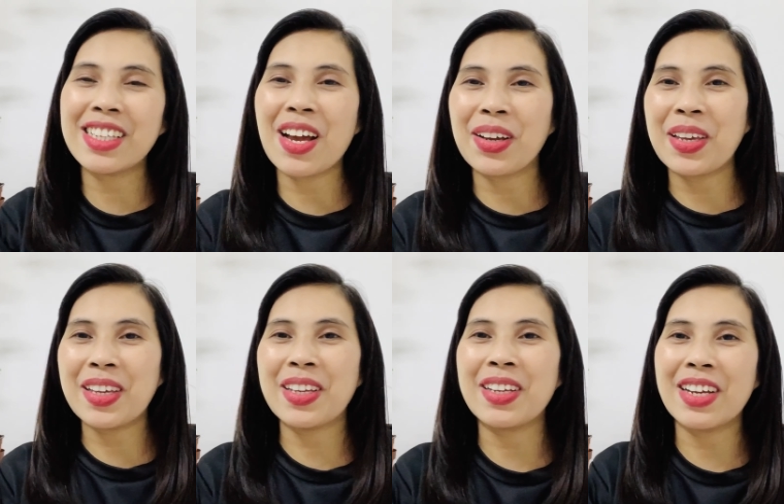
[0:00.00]
sa aking
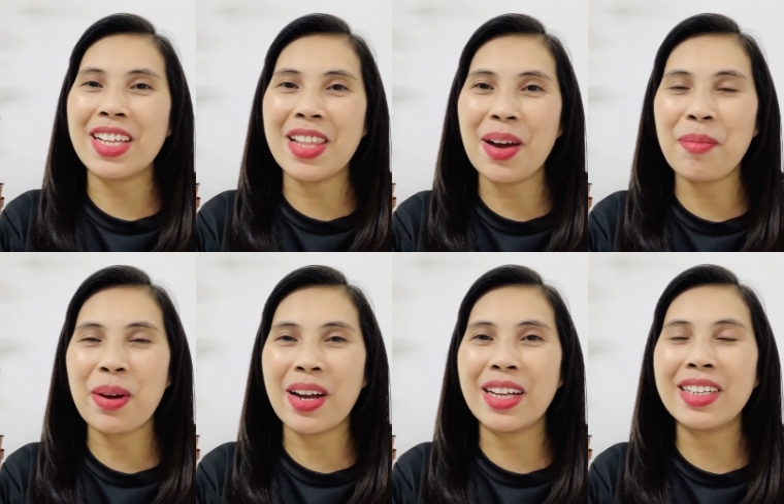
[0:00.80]

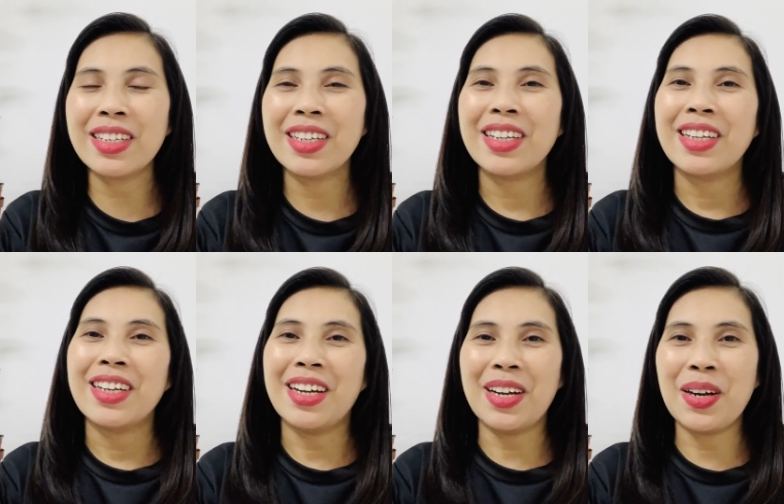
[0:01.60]
halaman.
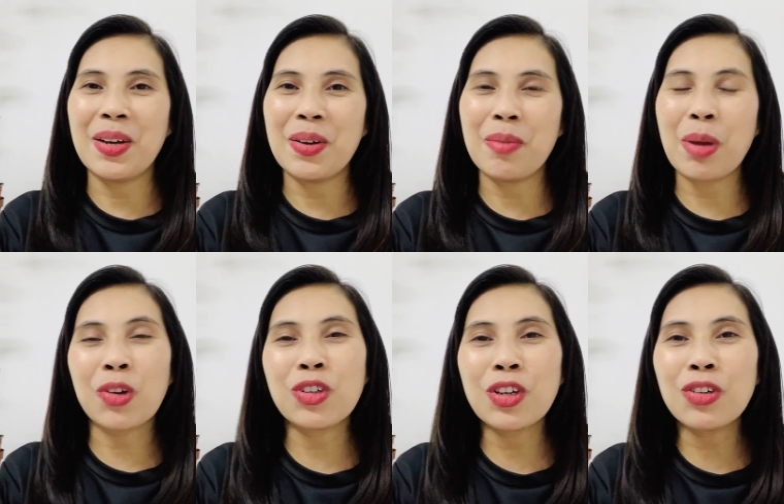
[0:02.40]
Uh,
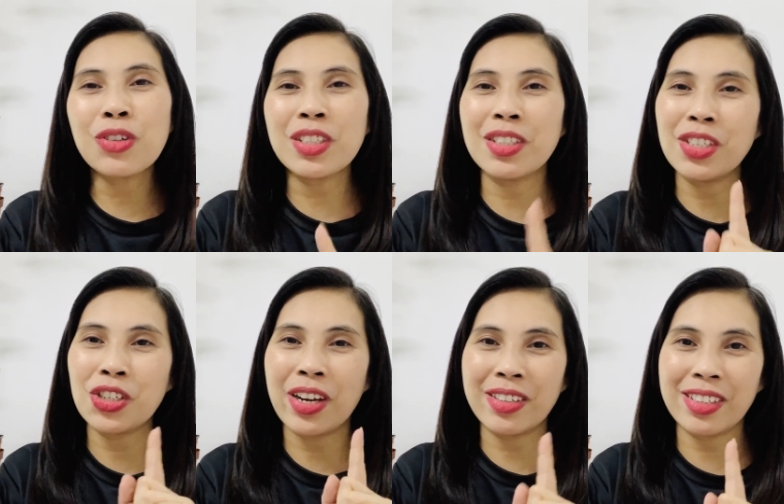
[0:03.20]
meron akong
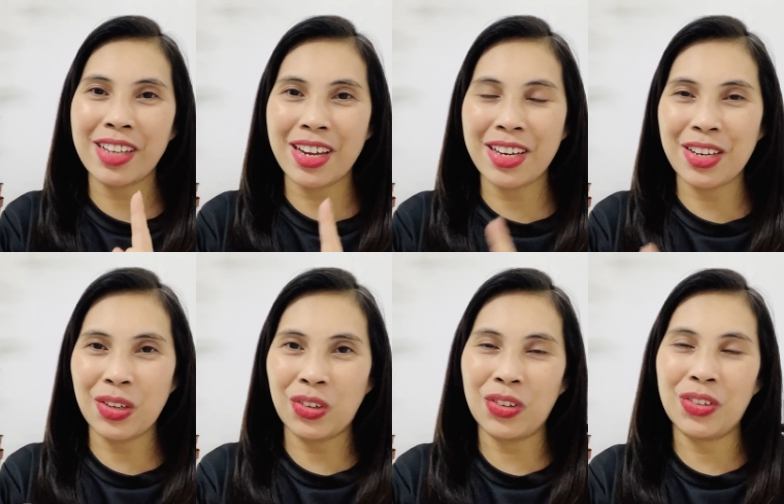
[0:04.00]
isi-share sa
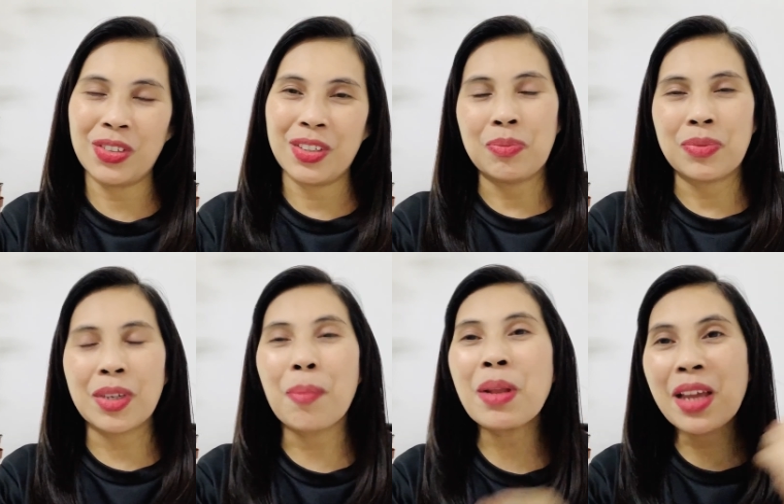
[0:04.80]
inyo.
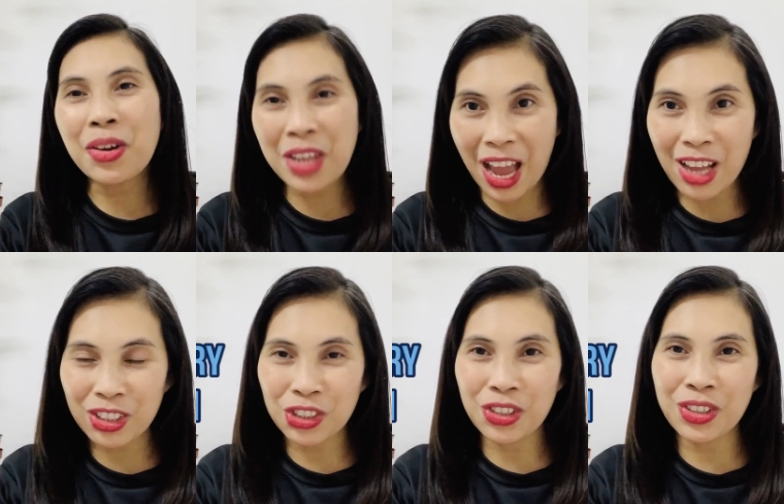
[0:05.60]
Capillary
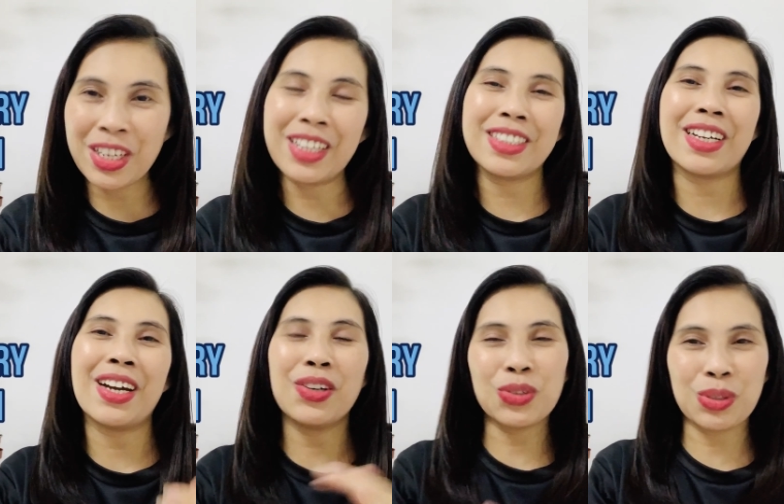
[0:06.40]
action at saka
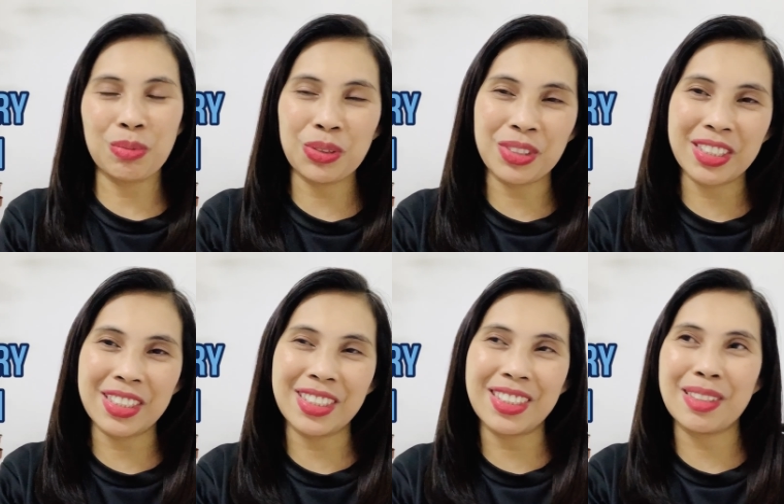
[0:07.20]
osmosis.
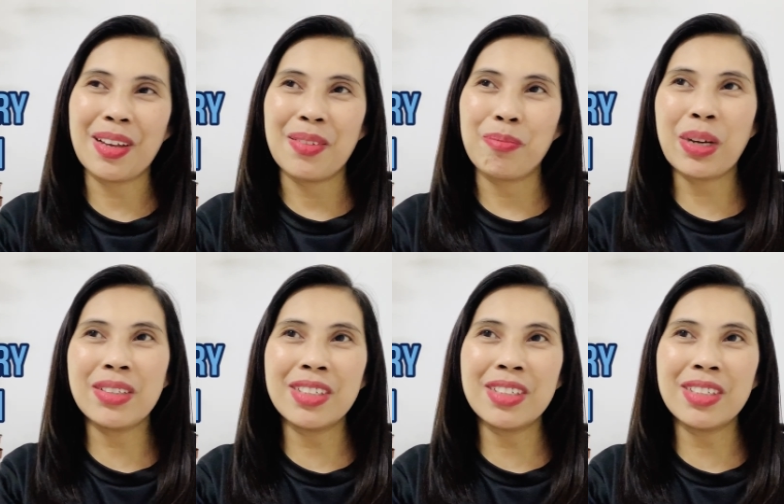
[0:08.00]
Paano